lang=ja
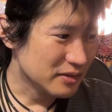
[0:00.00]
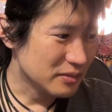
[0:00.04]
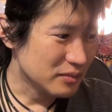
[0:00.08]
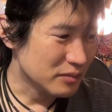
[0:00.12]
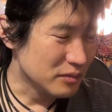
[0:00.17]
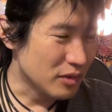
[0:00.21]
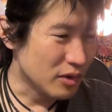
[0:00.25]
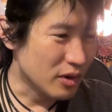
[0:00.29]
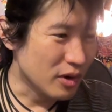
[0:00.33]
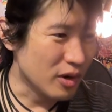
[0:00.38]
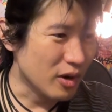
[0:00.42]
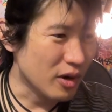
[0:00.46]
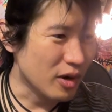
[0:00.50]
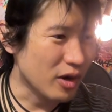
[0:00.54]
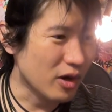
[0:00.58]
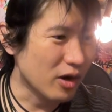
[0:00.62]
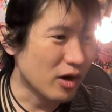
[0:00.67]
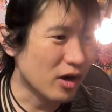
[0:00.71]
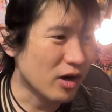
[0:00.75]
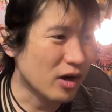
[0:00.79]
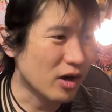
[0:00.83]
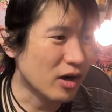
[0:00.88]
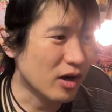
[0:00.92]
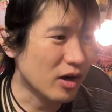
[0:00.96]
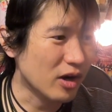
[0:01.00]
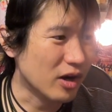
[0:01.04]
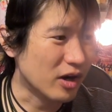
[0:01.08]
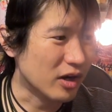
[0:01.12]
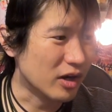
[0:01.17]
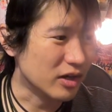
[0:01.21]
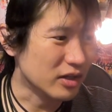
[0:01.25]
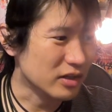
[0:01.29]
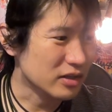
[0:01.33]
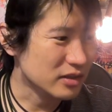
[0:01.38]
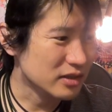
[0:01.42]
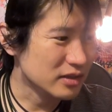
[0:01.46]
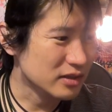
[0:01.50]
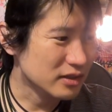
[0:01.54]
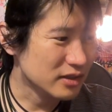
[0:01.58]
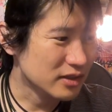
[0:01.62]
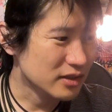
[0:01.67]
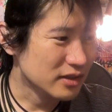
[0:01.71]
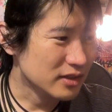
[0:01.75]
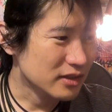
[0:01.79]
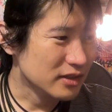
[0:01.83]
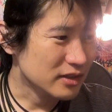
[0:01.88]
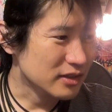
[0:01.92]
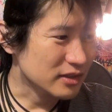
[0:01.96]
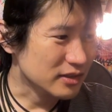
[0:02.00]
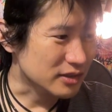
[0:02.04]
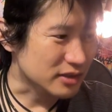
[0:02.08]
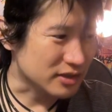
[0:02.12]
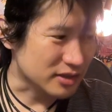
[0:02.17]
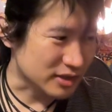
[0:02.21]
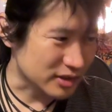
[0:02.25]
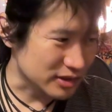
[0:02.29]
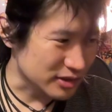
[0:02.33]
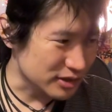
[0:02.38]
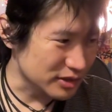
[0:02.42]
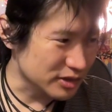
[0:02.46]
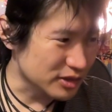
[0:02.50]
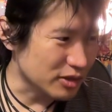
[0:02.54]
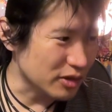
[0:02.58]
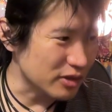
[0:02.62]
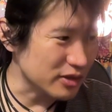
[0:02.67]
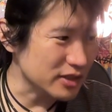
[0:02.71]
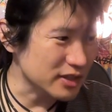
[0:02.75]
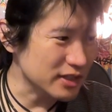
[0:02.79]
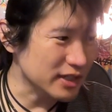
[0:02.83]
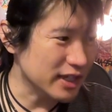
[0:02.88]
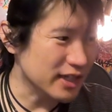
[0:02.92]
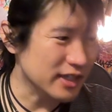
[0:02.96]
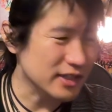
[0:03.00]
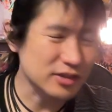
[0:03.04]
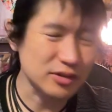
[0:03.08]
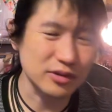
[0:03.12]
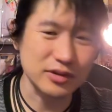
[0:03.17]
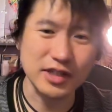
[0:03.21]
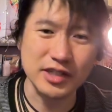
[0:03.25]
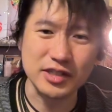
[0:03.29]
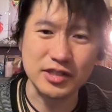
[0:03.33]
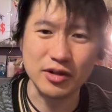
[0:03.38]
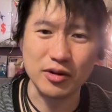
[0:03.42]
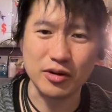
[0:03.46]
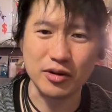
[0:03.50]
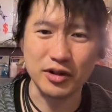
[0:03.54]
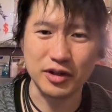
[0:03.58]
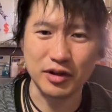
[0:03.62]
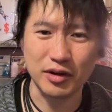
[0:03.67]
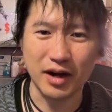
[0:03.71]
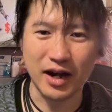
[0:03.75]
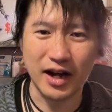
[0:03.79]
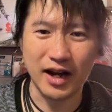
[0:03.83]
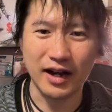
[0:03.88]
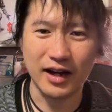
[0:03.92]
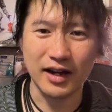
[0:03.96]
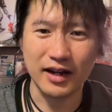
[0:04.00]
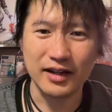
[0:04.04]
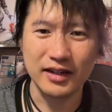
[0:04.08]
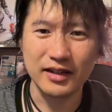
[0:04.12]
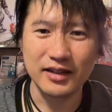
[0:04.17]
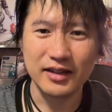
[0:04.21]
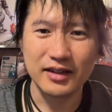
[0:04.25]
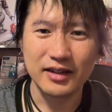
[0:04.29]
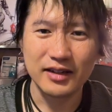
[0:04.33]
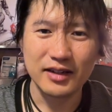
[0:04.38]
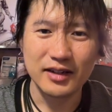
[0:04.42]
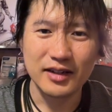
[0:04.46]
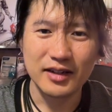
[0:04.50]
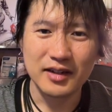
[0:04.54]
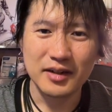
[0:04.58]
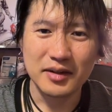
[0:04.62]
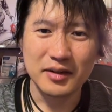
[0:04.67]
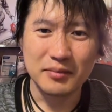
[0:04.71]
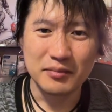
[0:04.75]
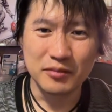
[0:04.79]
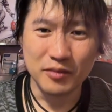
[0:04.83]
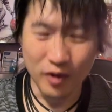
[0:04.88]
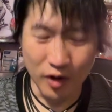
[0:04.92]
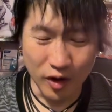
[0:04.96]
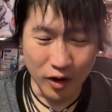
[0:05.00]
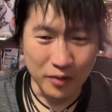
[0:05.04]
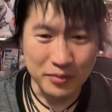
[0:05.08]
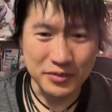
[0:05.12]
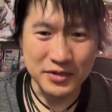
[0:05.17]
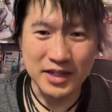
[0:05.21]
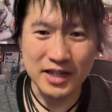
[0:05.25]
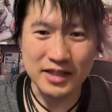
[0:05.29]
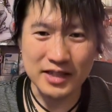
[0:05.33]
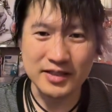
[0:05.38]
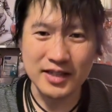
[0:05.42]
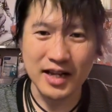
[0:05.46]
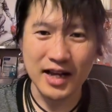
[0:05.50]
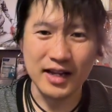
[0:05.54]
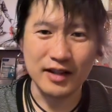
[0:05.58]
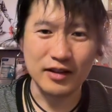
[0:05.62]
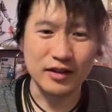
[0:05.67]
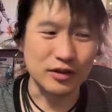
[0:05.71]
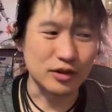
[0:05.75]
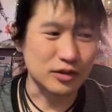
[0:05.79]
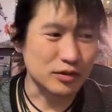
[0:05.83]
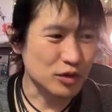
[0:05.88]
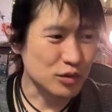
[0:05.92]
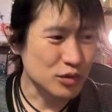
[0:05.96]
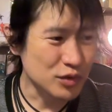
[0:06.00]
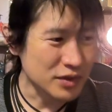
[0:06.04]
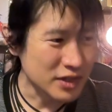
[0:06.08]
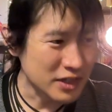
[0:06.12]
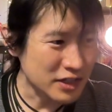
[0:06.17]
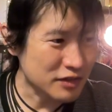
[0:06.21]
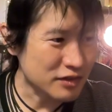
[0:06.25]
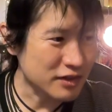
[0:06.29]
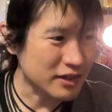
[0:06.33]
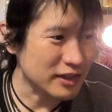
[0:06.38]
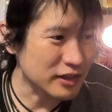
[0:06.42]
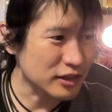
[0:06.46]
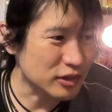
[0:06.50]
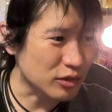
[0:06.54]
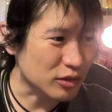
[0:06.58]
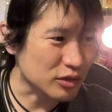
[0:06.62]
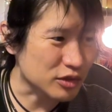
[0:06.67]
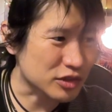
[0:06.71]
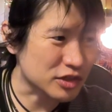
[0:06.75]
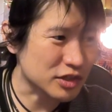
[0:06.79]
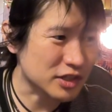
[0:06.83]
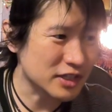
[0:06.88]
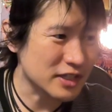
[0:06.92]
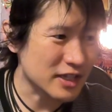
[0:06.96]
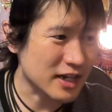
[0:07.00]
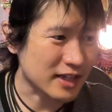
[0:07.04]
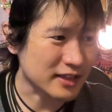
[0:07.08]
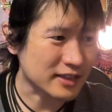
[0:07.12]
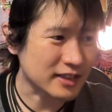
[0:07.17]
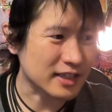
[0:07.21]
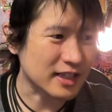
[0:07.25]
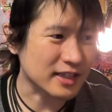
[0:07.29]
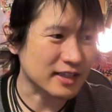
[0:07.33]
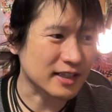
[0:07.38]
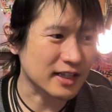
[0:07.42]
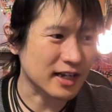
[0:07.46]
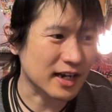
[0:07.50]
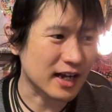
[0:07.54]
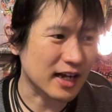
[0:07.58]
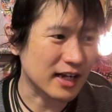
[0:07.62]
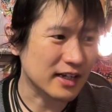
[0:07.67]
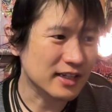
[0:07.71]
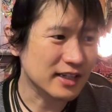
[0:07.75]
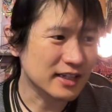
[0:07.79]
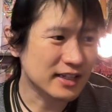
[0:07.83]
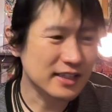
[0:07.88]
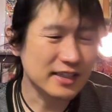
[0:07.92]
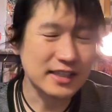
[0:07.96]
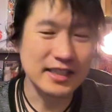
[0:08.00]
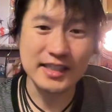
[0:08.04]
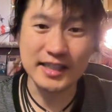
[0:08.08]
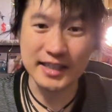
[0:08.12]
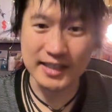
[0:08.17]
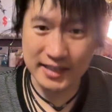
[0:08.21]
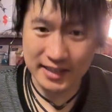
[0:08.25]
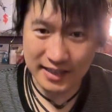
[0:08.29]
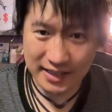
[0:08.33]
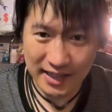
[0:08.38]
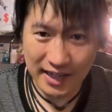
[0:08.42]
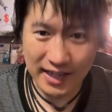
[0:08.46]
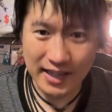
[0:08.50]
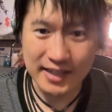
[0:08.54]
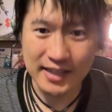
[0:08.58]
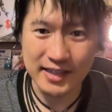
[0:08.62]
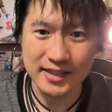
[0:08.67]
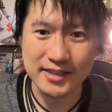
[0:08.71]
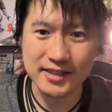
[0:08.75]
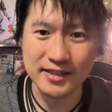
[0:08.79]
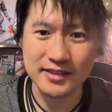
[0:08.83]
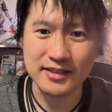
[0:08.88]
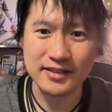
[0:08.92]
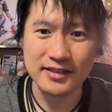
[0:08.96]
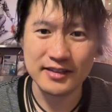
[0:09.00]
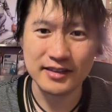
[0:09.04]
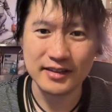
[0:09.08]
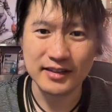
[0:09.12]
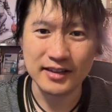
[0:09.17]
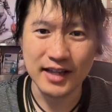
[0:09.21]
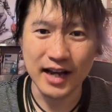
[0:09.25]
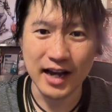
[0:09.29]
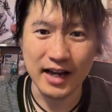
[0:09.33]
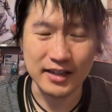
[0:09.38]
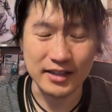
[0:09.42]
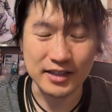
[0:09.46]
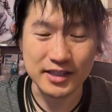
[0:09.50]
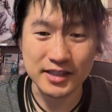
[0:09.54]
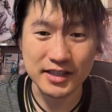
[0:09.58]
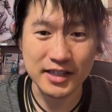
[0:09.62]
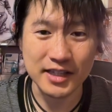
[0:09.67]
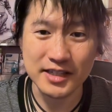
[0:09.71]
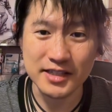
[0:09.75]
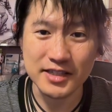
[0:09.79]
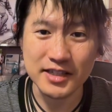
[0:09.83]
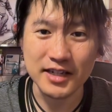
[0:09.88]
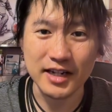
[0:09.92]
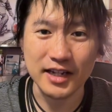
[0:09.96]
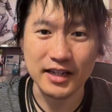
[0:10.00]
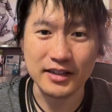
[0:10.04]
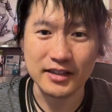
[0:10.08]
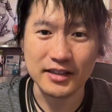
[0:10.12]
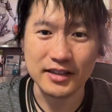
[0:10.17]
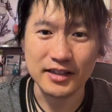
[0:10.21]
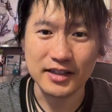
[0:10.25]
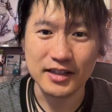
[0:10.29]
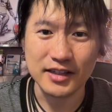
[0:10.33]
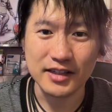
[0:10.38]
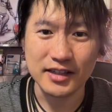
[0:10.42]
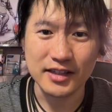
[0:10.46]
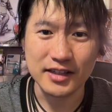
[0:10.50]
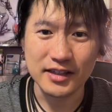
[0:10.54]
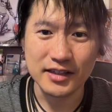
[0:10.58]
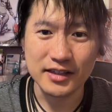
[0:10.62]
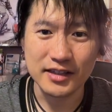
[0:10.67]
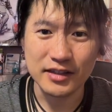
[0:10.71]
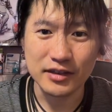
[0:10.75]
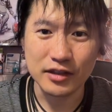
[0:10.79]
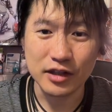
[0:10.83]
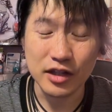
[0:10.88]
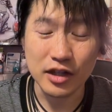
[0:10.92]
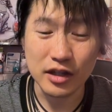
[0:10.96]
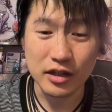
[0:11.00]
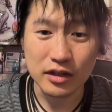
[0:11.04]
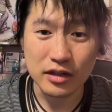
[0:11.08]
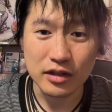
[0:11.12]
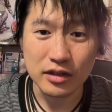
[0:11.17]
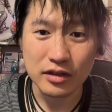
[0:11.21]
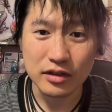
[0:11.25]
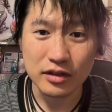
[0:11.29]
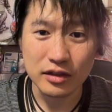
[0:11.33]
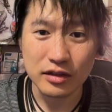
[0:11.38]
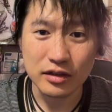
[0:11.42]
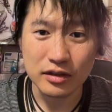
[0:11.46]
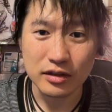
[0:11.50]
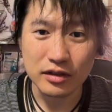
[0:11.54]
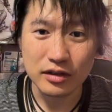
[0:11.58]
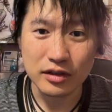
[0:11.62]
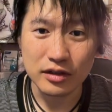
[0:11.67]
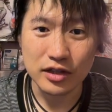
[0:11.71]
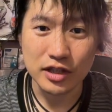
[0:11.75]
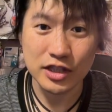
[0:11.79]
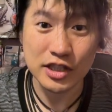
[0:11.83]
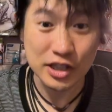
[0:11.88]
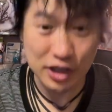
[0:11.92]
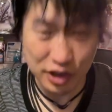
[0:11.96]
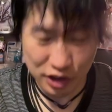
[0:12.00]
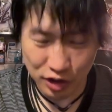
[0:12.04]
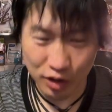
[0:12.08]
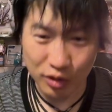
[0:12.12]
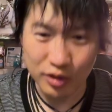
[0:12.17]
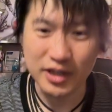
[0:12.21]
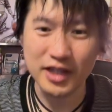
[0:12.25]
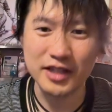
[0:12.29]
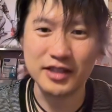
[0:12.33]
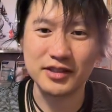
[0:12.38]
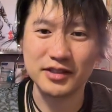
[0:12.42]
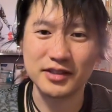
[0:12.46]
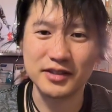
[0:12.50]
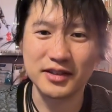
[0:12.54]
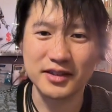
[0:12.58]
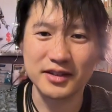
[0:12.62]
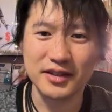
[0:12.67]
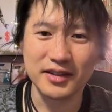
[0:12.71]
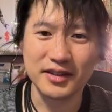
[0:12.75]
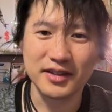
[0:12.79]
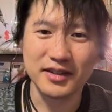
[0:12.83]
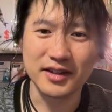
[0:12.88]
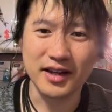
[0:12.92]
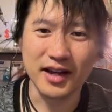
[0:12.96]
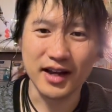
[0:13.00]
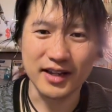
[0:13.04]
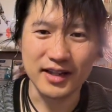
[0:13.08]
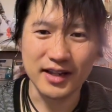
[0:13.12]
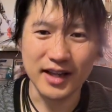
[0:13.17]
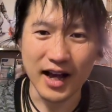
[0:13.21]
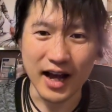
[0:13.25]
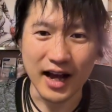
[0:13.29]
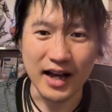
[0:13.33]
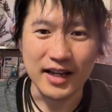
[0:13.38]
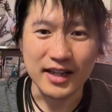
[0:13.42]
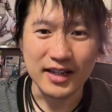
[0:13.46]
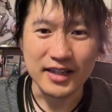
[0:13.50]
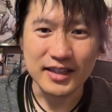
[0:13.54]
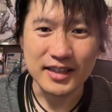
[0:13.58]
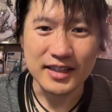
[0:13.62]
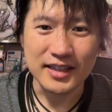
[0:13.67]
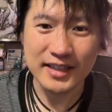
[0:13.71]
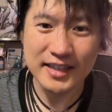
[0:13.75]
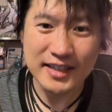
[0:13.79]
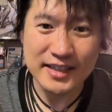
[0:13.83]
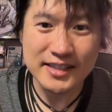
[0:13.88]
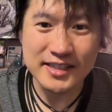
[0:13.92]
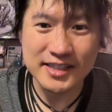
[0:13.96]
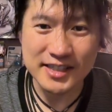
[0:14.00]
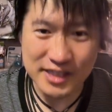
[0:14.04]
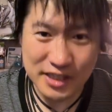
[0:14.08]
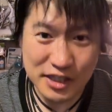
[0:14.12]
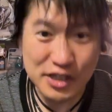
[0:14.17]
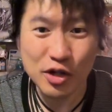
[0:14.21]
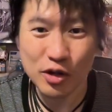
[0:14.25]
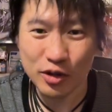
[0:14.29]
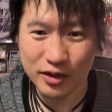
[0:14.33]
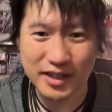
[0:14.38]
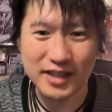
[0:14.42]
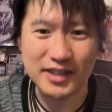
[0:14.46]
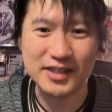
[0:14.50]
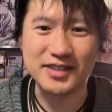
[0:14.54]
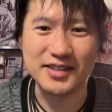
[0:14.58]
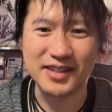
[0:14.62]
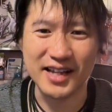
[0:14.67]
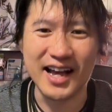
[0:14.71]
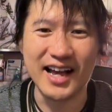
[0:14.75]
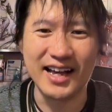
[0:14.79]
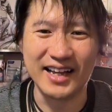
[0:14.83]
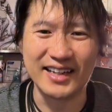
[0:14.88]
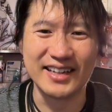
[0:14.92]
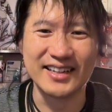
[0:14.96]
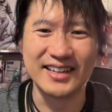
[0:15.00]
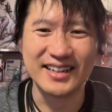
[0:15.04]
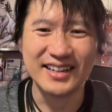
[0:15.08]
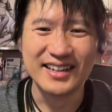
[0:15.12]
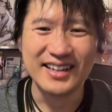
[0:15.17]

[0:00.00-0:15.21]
もう、すごい映像ですよ、これは。もう皆さん、ウィークエンドを好きな方だったら、必携です。あ、必携じゃない。え必聴です。非死調です。はい。